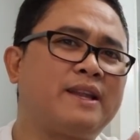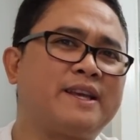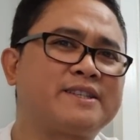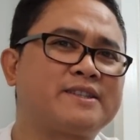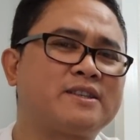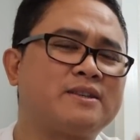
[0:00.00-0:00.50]

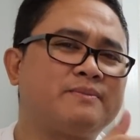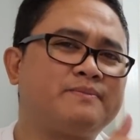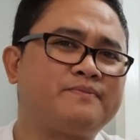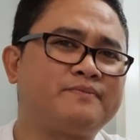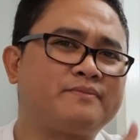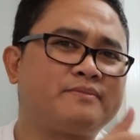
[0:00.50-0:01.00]
last
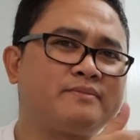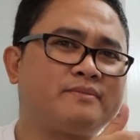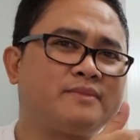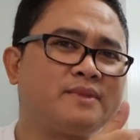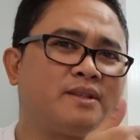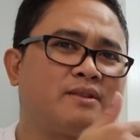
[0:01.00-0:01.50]

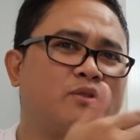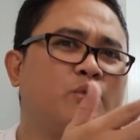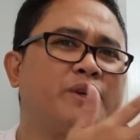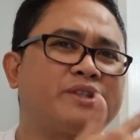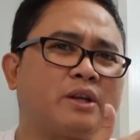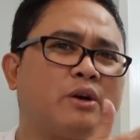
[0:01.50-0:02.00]
two
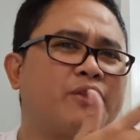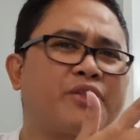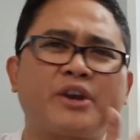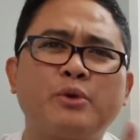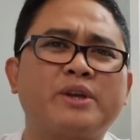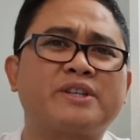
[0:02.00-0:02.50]
weeks ago or
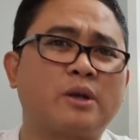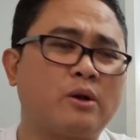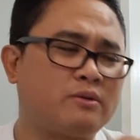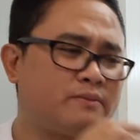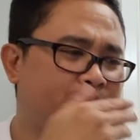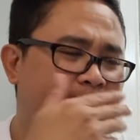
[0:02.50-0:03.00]
three weeks
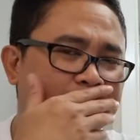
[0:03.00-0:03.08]
ago.